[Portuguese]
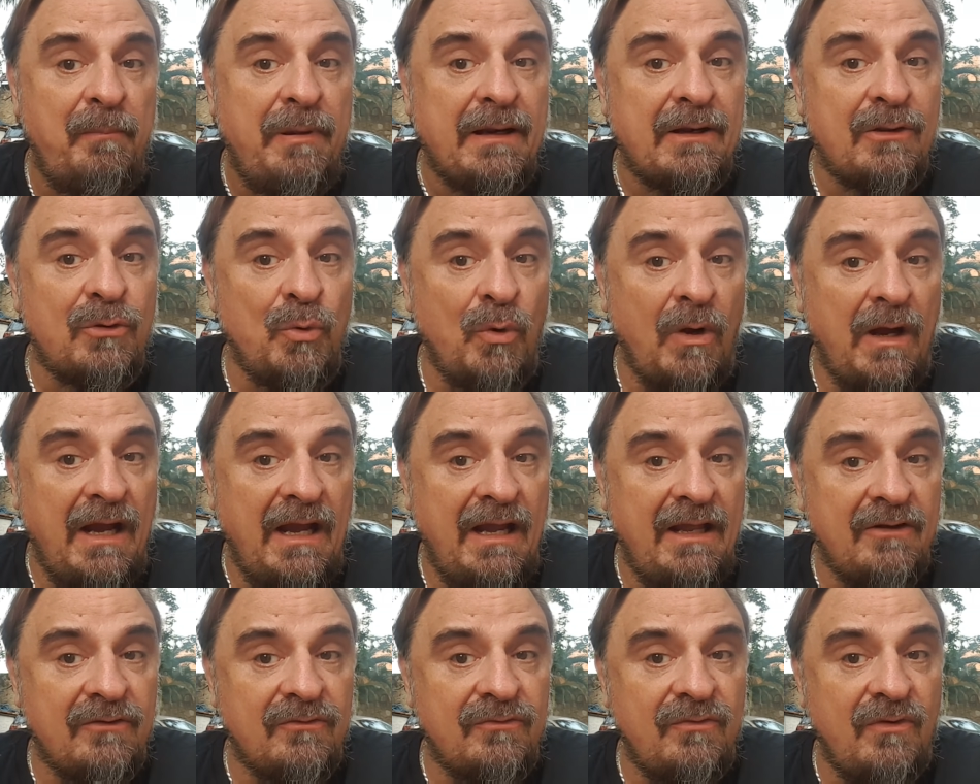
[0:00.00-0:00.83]

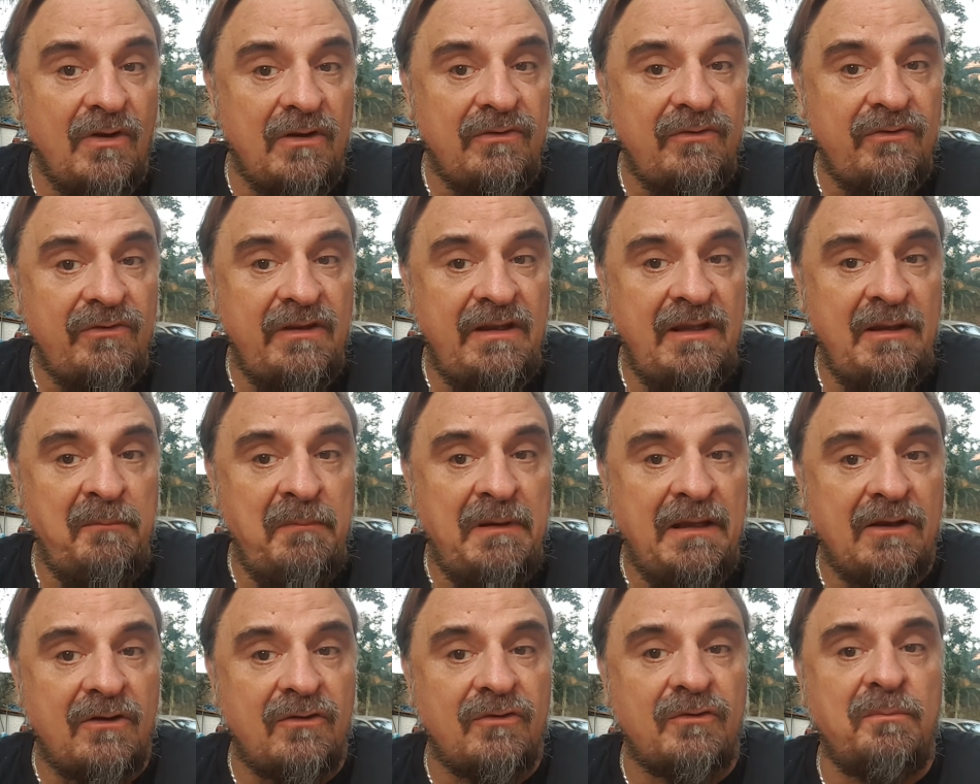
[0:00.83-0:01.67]
perdoai os vossos
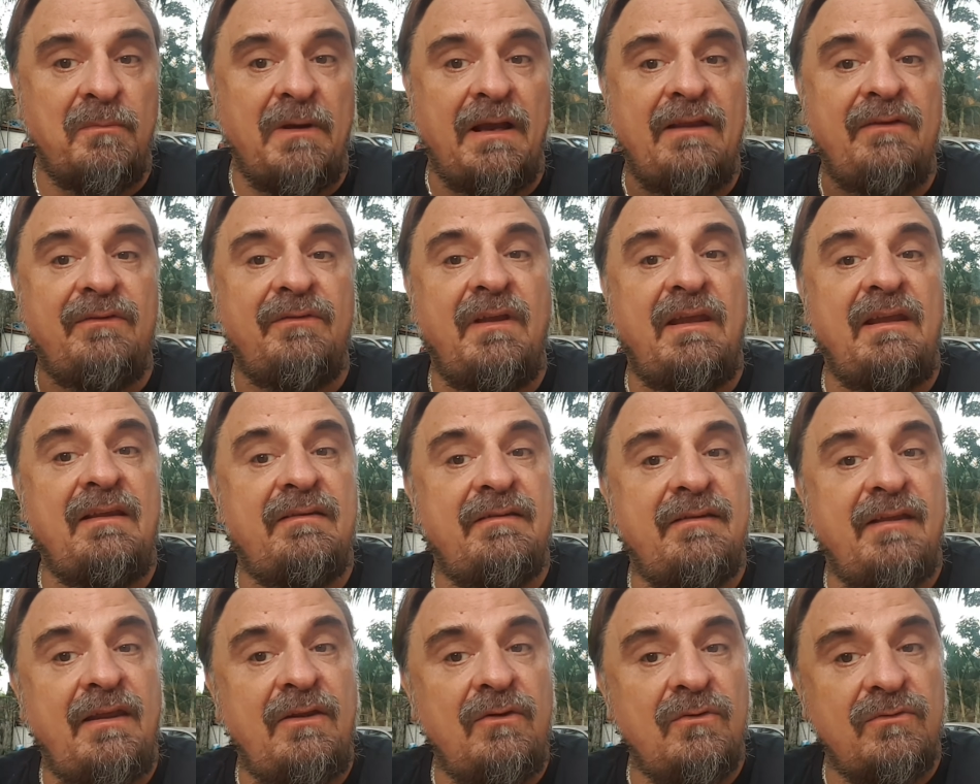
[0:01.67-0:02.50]
inimigos, mas
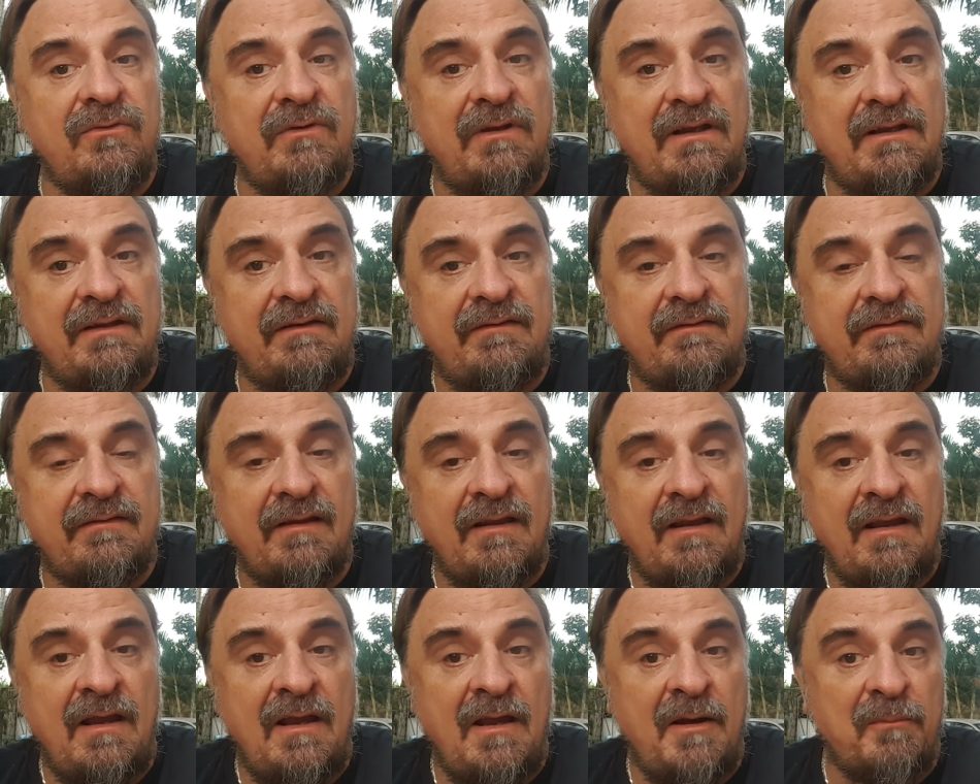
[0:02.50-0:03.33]
vencei-os antes.
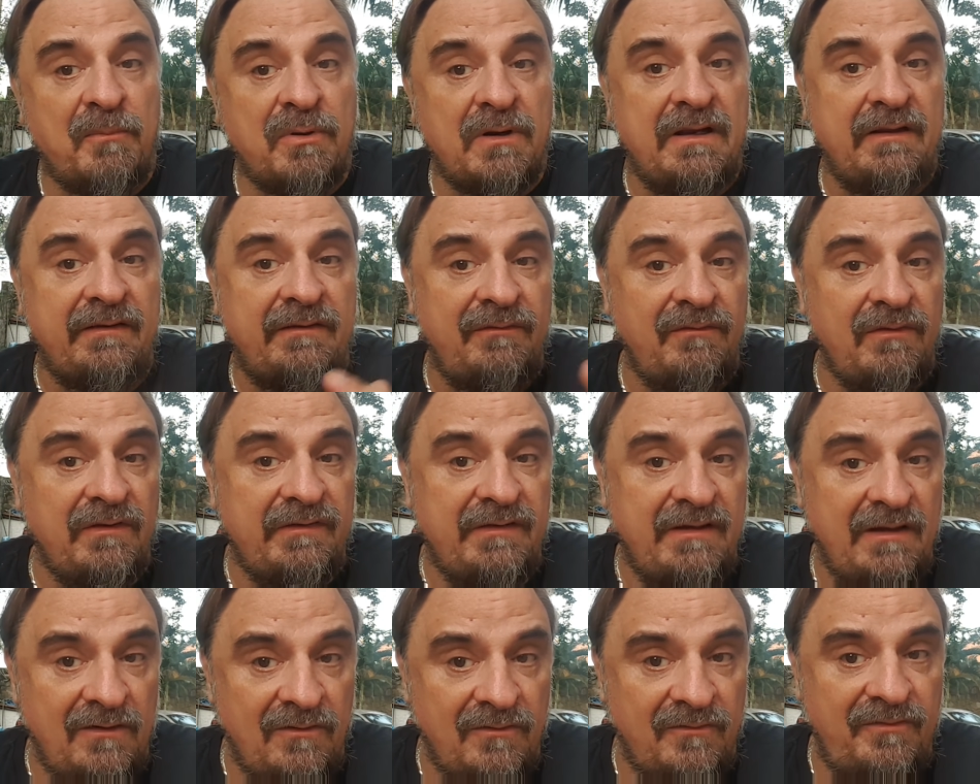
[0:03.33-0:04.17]
Porque se
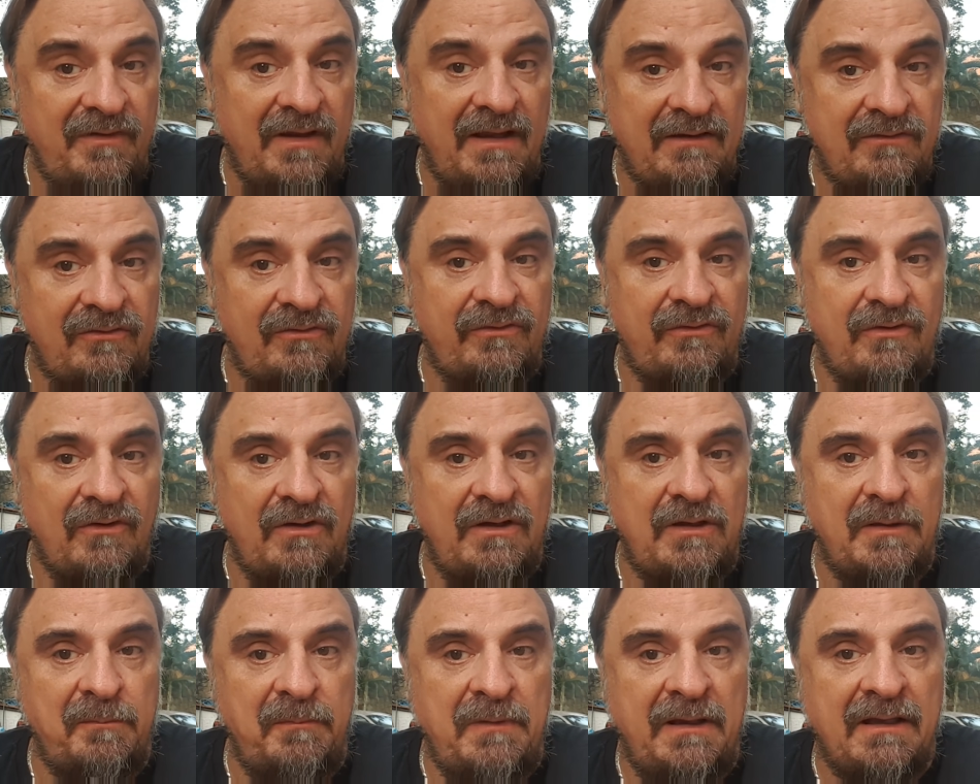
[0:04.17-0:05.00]
você não vence o seu
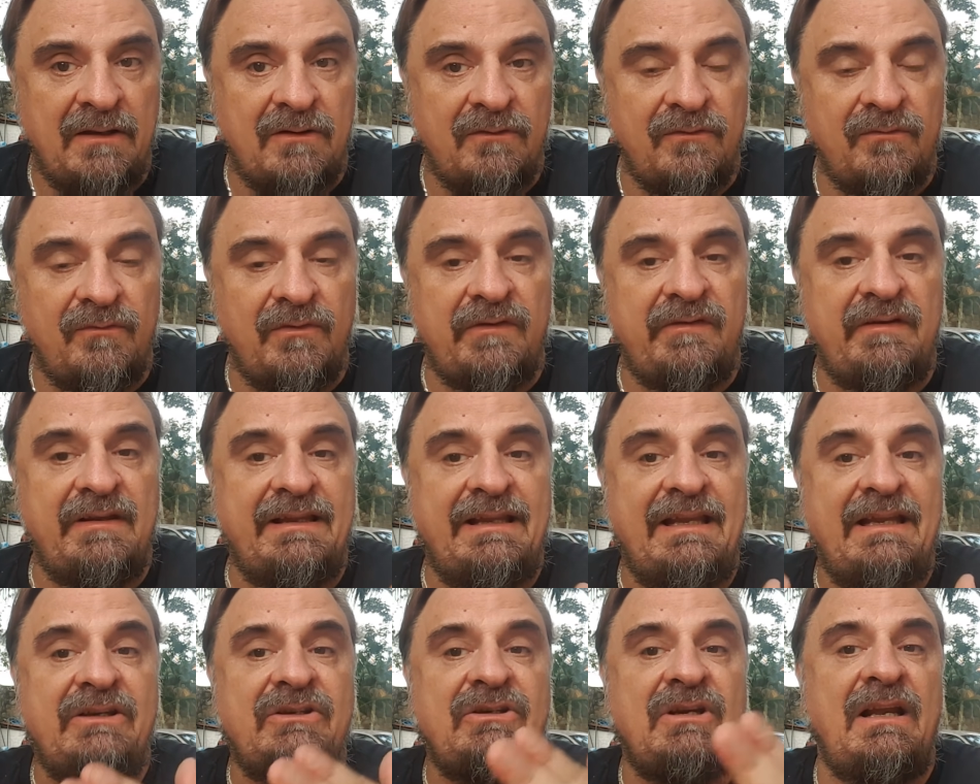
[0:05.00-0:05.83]
inimigo, você
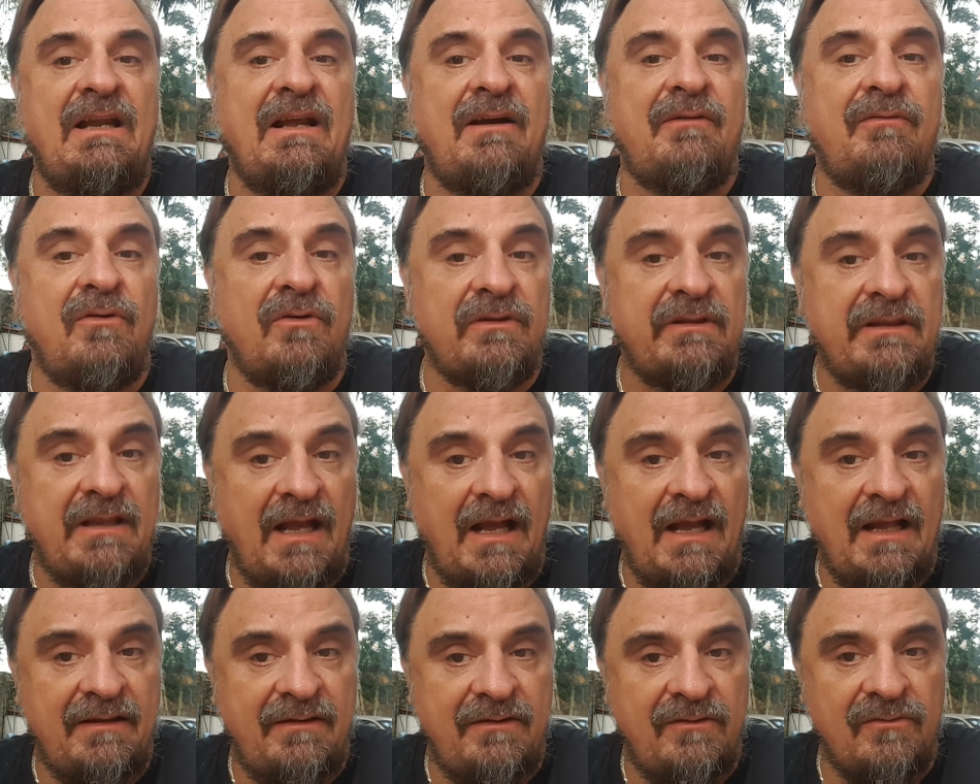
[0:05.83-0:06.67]
deixa ele à
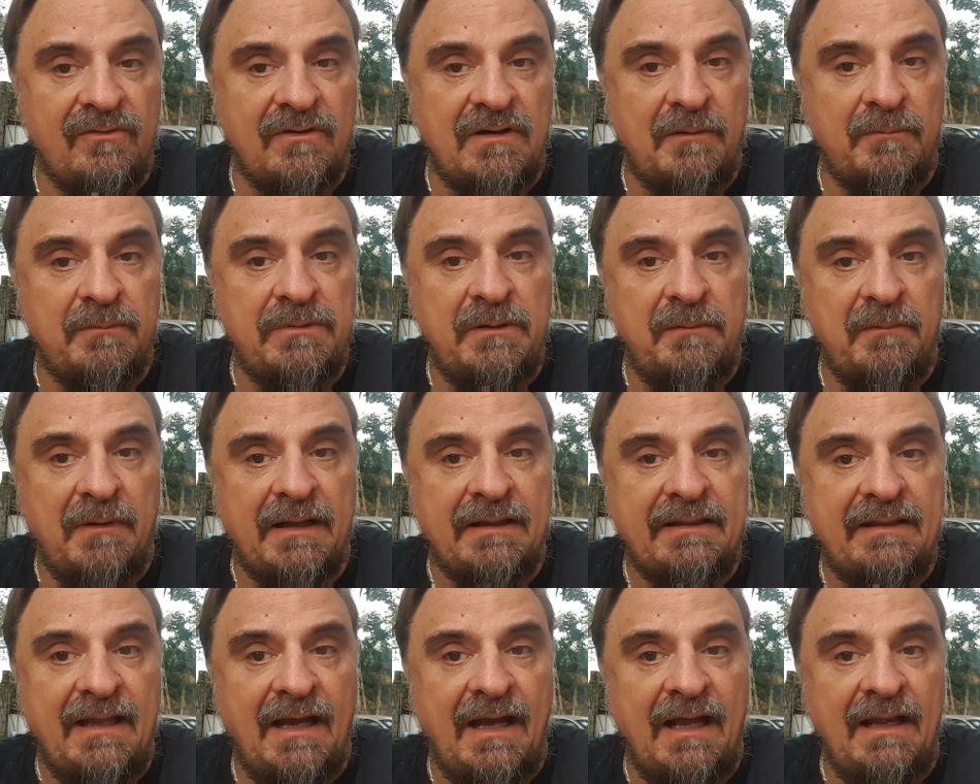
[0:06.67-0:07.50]
vontade no campo de
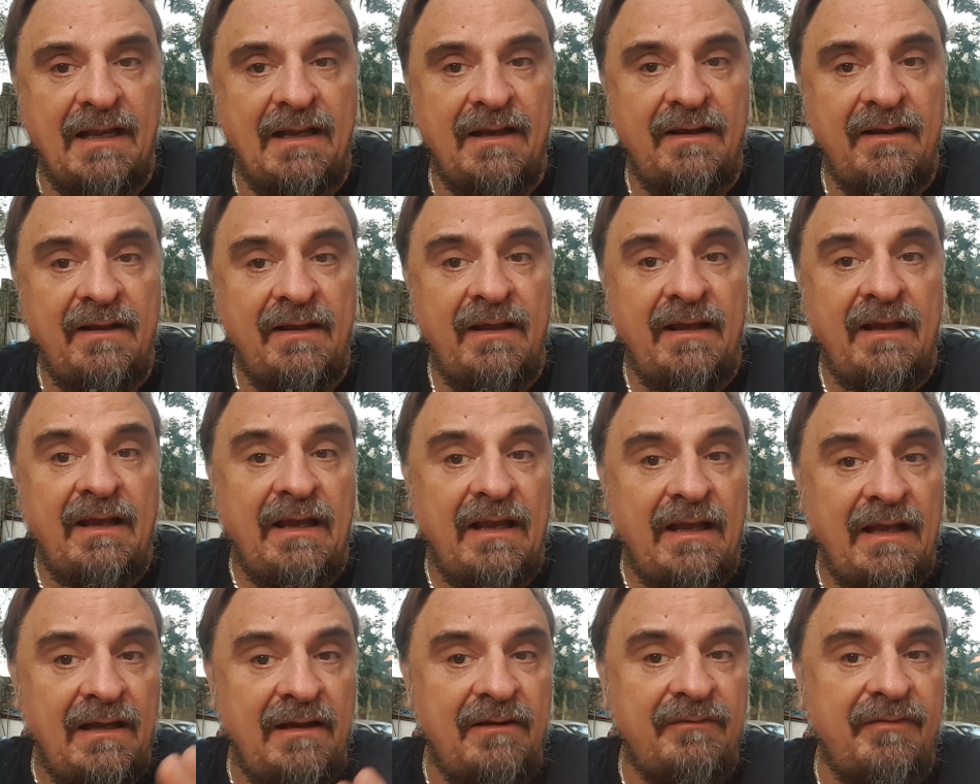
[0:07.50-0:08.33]
batalha,
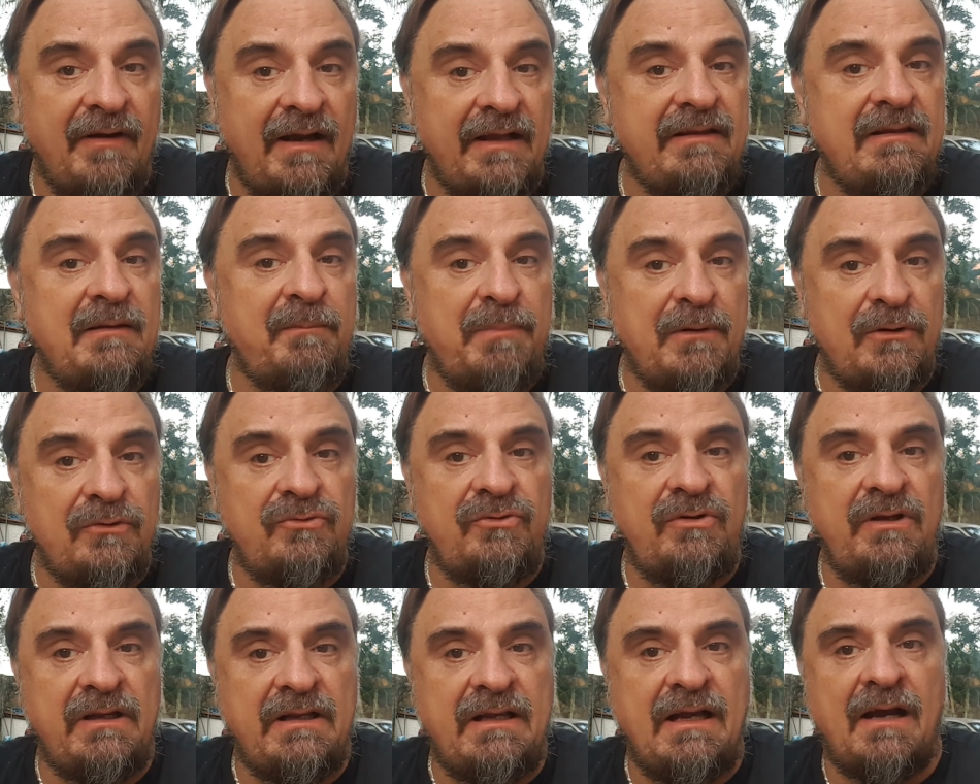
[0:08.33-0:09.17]
ele vai te
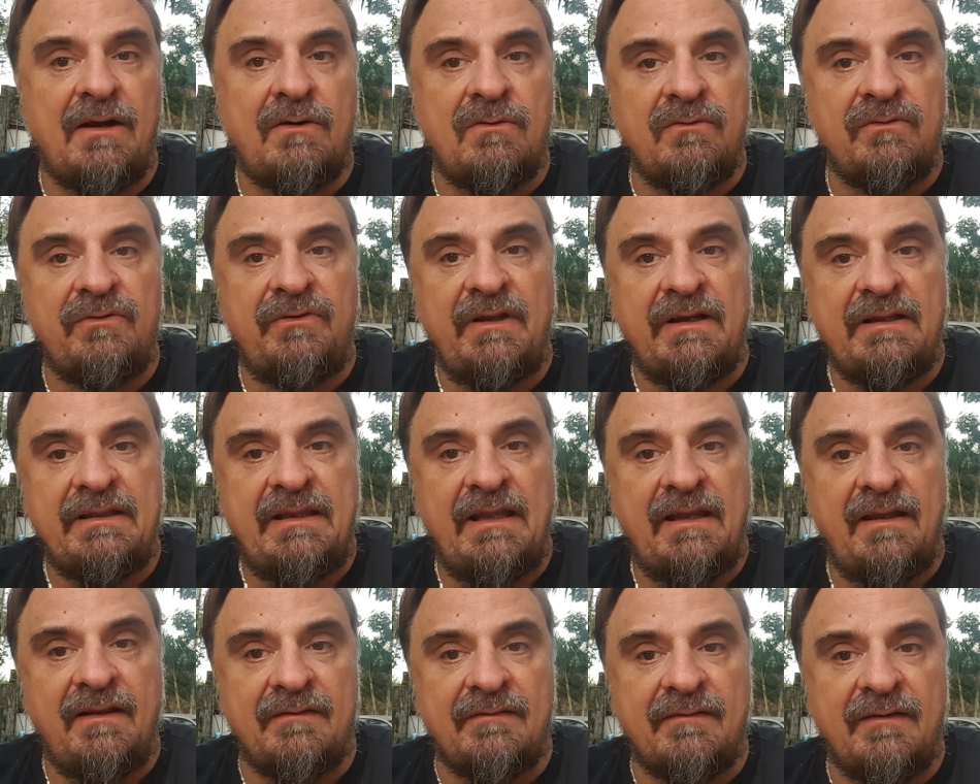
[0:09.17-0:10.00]
prejudicar com
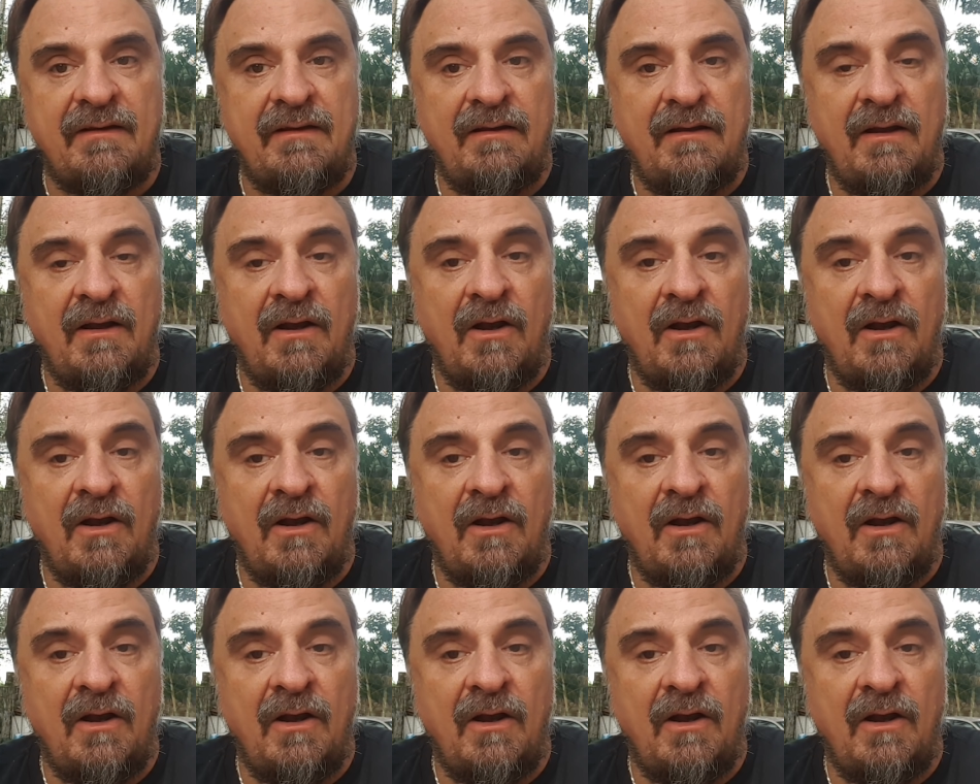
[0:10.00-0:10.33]
certeza.